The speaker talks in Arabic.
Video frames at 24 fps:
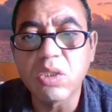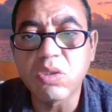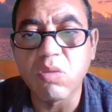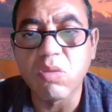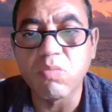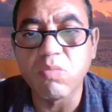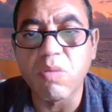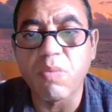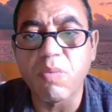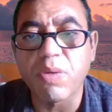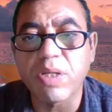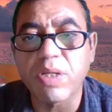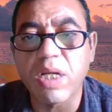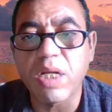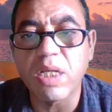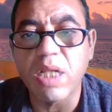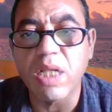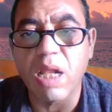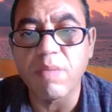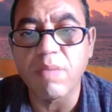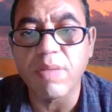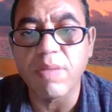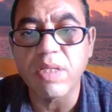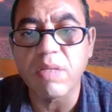ثم فر
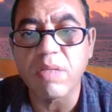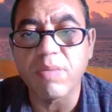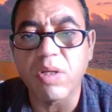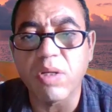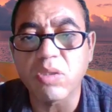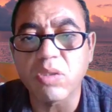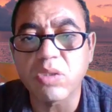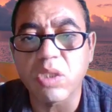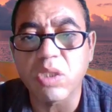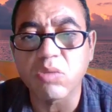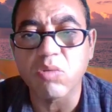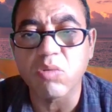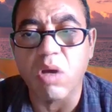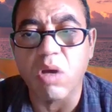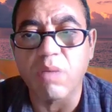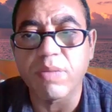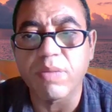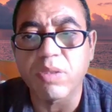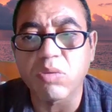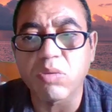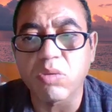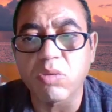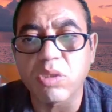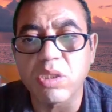إلى ألمانيا مع أسرته
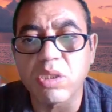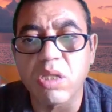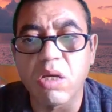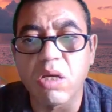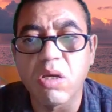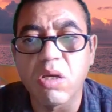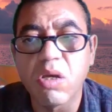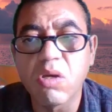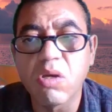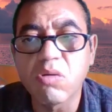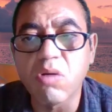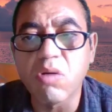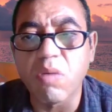عبر تركيا